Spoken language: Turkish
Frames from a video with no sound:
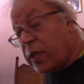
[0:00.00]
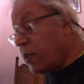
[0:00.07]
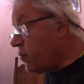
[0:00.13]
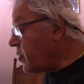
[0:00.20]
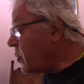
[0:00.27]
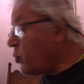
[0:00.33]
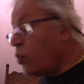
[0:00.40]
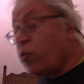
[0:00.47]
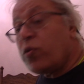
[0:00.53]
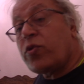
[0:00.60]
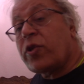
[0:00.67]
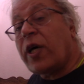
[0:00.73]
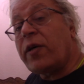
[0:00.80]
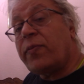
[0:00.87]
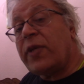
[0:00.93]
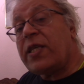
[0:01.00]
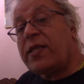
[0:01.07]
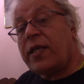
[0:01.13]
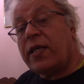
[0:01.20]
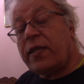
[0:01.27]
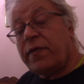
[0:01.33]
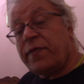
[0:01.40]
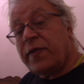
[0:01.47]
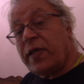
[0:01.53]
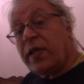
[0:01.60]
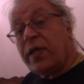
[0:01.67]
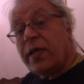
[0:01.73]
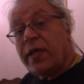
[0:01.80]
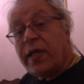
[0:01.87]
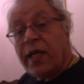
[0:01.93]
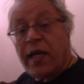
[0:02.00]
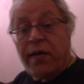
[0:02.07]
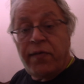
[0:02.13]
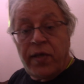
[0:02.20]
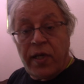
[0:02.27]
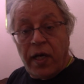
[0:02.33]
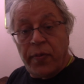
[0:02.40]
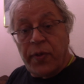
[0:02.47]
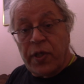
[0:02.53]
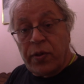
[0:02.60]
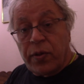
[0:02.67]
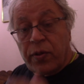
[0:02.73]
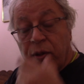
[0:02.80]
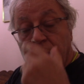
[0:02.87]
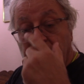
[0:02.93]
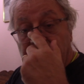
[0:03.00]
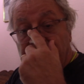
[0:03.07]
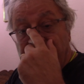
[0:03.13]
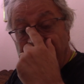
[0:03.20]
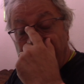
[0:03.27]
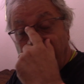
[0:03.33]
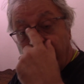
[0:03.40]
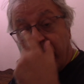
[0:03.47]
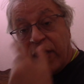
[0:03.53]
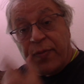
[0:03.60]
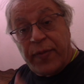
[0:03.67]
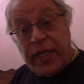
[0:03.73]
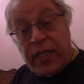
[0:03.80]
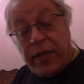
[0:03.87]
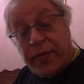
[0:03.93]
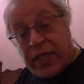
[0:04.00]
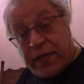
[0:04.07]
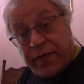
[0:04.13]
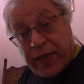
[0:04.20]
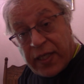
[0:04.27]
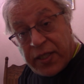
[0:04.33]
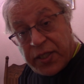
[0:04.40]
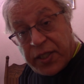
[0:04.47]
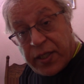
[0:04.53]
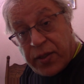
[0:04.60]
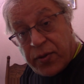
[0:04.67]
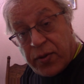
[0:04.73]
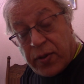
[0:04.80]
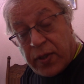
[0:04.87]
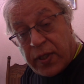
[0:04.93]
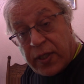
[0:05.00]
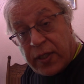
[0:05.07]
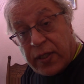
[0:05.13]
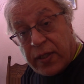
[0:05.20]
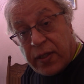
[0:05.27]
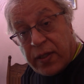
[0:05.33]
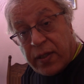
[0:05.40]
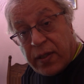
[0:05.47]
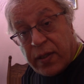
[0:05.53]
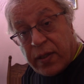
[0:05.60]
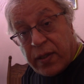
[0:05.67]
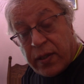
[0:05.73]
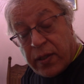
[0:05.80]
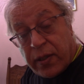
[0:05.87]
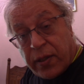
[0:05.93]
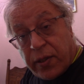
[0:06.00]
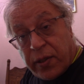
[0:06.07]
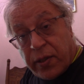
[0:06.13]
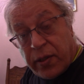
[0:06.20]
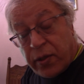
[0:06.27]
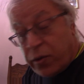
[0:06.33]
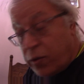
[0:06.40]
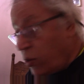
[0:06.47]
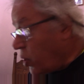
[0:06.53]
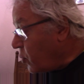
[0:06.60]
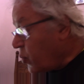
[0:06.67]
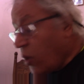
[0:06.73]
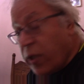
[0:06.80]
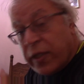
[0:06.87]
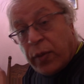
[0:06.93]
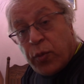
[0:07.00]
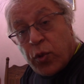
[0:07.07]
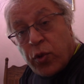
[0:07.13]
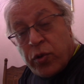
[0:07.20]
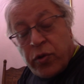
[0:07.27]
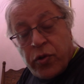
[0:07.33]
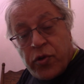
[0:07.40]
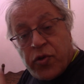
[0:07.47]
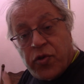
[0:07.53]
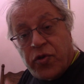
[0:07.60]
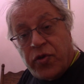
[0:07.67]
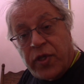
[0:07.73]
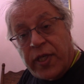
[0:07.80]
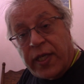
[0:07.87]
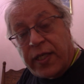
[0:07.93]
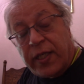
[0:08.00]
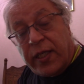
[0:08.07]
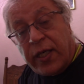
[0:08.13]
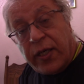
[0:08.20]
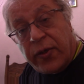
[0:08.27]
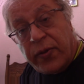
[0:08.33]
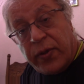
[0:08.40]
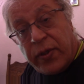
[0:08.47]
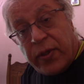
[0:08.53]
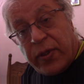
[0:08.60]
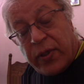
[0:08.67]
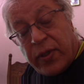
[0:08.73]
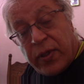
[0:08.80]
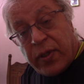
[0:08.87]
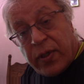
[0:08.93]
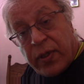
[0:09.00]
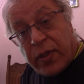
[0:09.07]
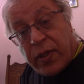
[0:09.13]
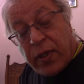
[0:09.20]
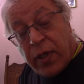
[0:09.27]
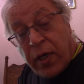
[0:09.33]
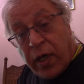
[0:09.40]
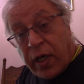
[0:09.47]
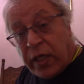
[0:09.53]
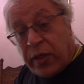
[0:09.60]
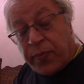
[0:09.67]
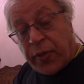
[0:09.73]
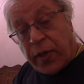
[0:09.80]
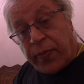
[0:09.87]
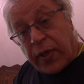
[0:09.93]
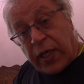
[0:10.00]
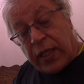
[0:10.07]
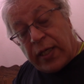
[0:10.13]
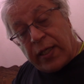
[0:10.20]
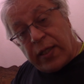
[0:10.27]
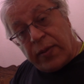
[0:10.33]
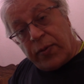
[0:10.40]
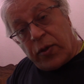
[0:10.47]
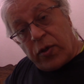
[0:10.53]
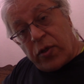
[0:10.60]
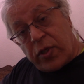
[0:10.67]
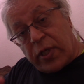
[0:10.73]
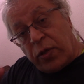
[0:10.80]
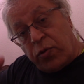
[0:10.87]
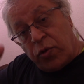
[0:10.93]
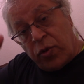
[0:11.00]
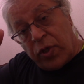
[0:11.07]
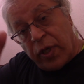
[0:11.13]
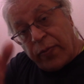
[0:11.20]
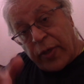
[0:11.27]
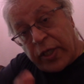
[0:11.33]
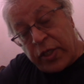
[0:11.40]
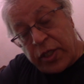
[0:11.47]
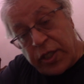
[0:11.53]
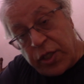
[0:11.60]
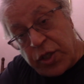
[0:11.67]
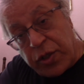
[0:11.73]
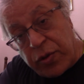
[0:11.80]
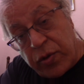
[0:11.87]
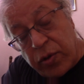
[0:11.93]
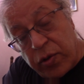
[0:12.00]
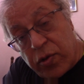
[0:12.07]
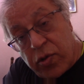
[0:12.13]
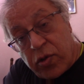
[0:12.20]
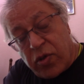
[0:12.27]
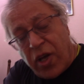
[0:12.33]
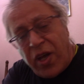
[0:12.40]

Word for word: Ve bu utanmaz herifi evliya biliyorlar. Keramet, meramet falan şey diyorlar. Ya bu adam onursuzun teki ya. Hani papayla gidip görüşse dünya barışı için konuşsa